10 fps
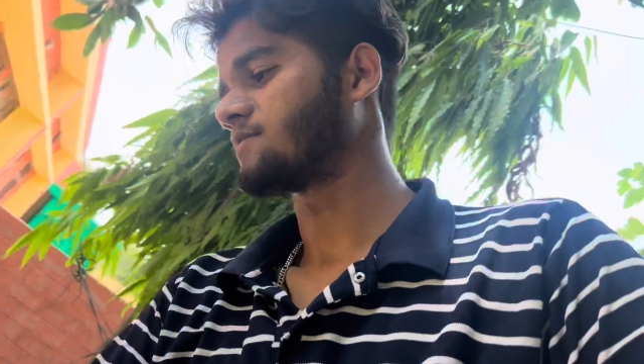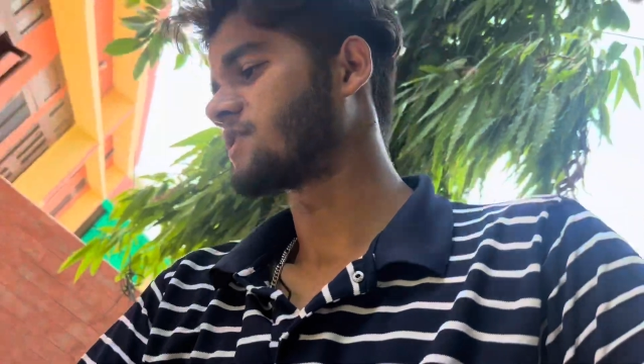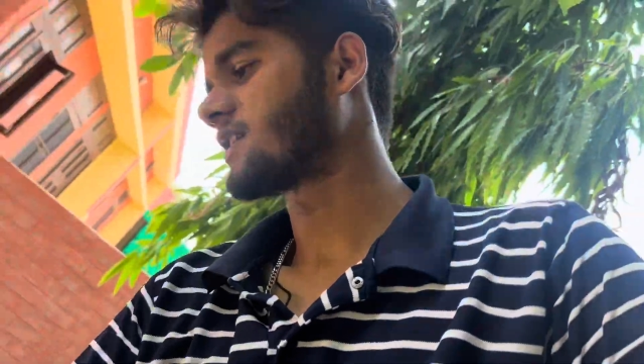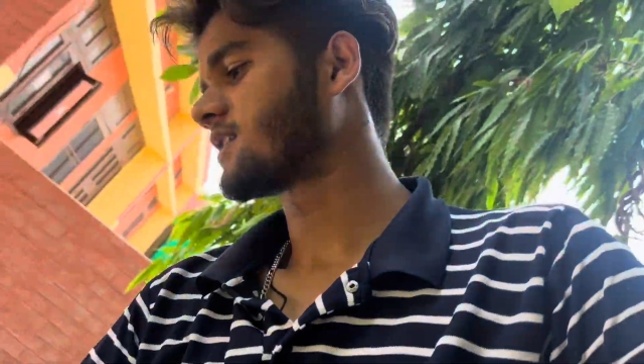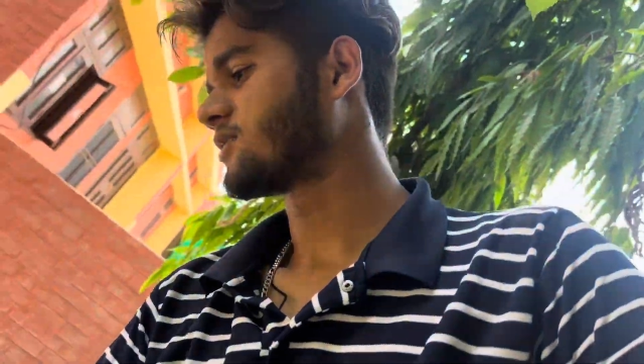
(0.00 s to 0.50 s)

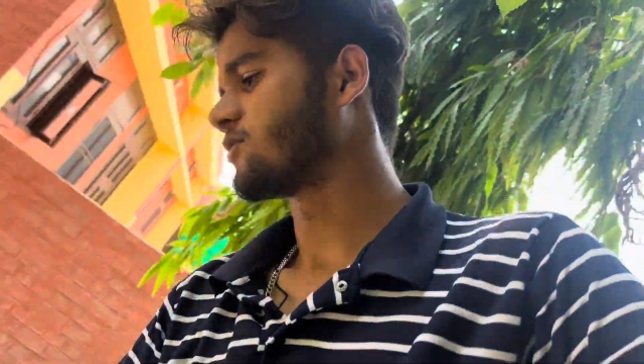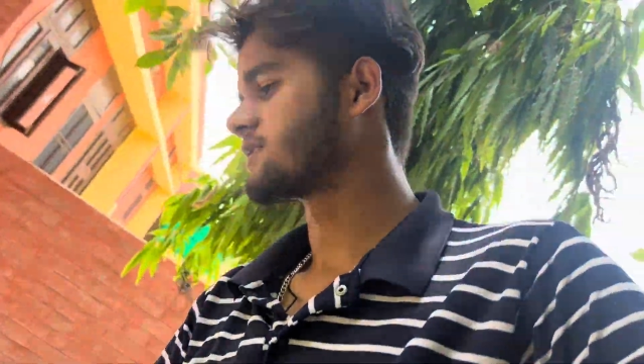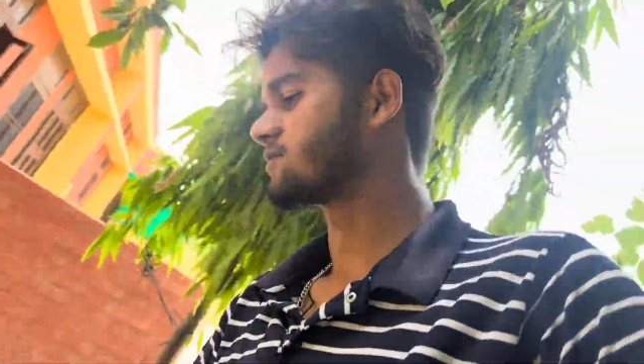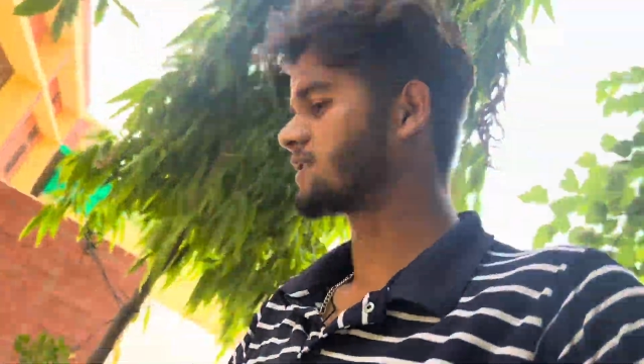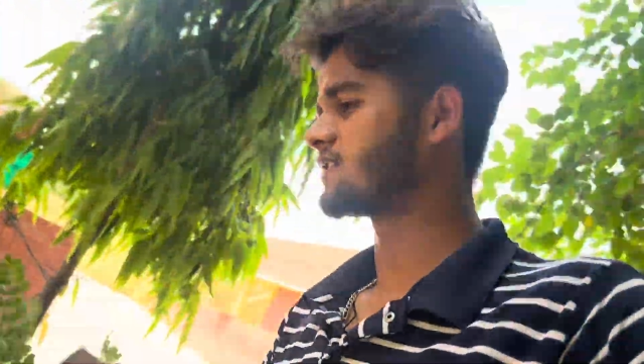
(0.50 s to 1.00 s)
मोरिंगा धो
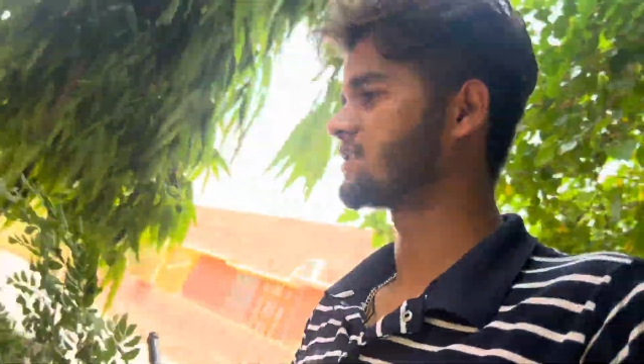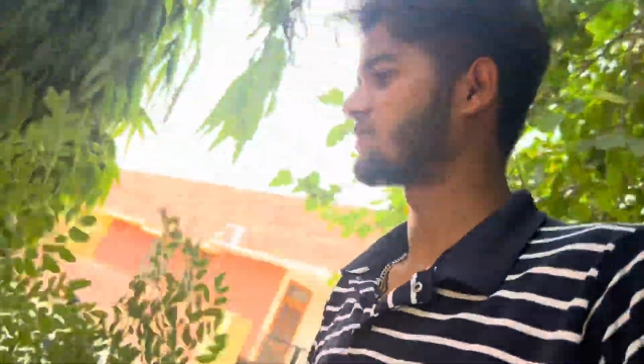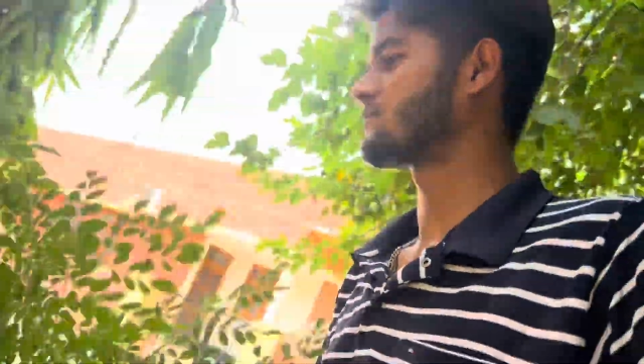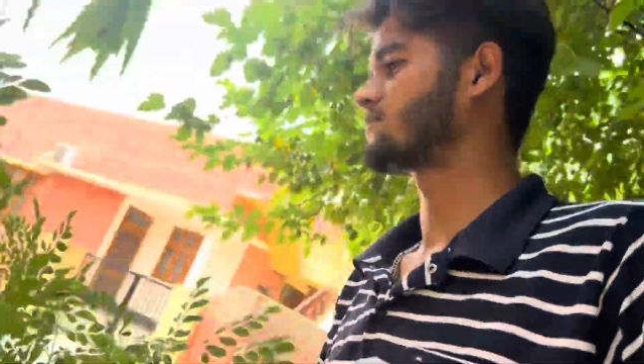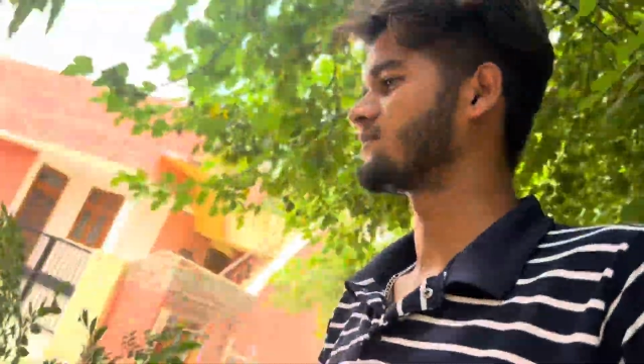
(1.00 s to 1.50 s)
के सुखा देता
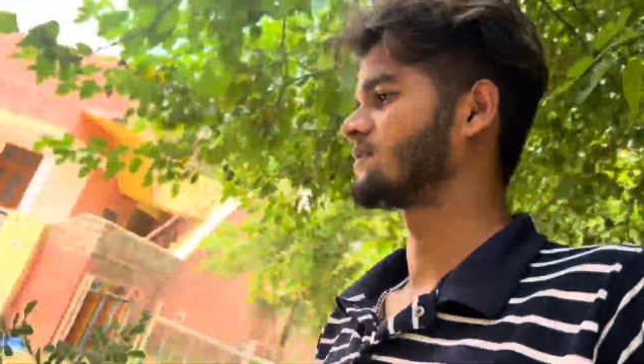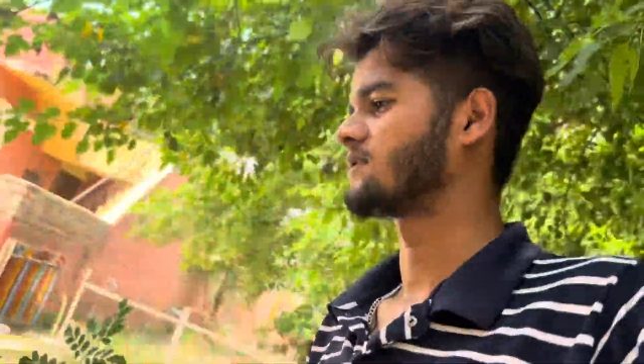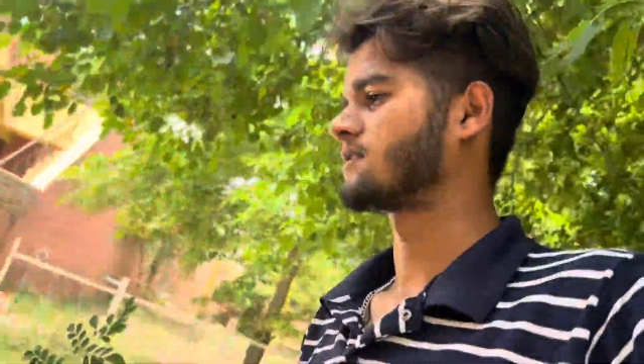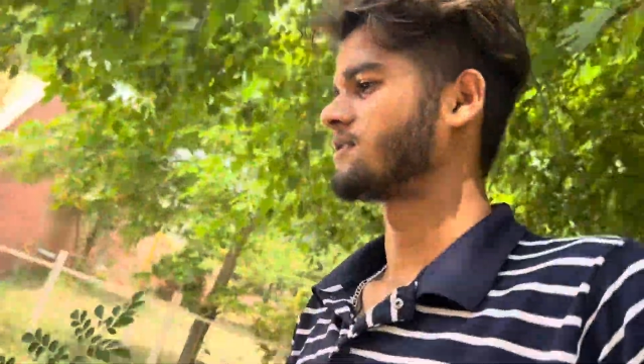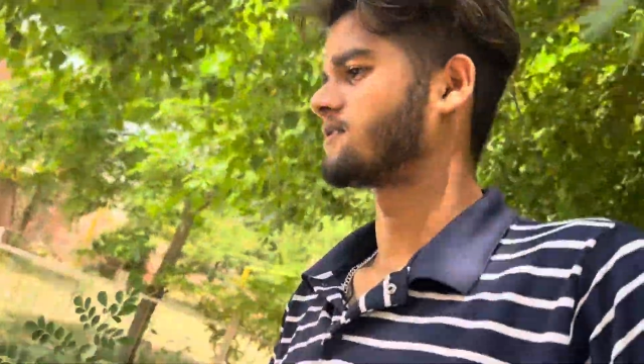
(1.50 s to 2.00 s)
हूँ
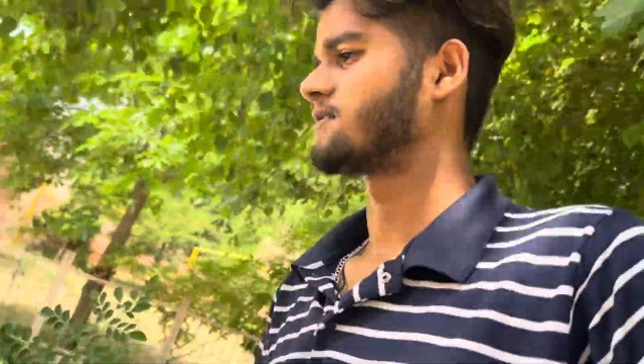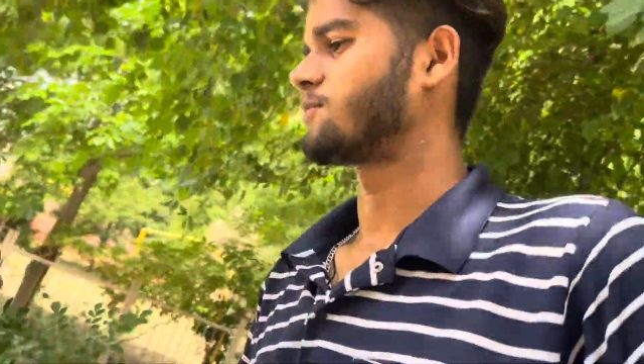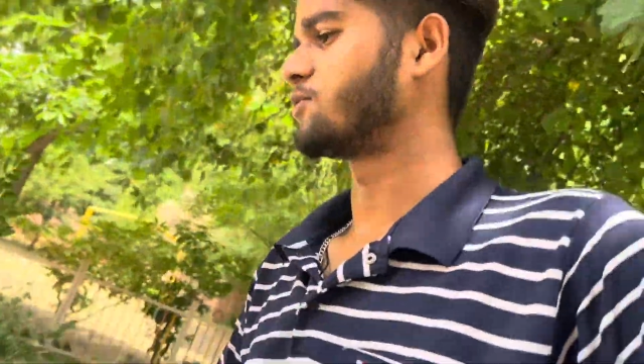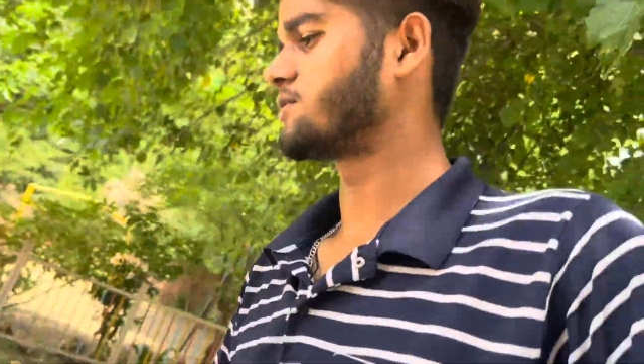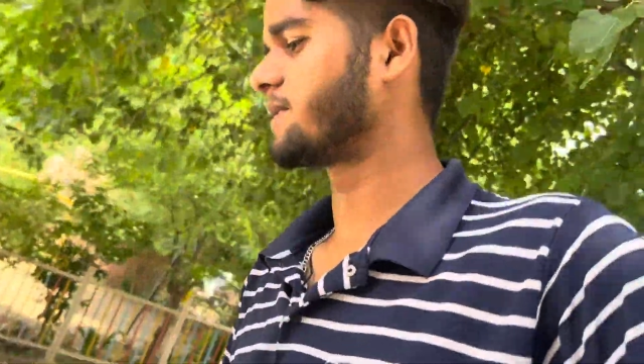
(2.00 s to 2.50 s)
पूछ